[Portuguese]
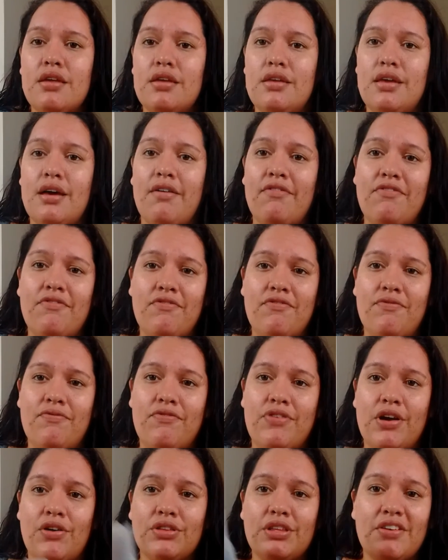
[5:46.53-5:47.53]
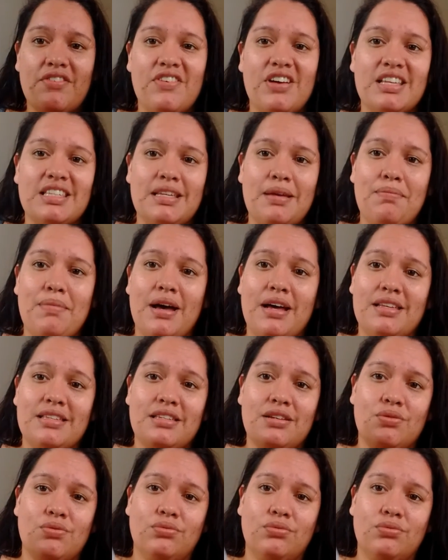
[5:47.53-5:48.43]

e a fralda vaza mais.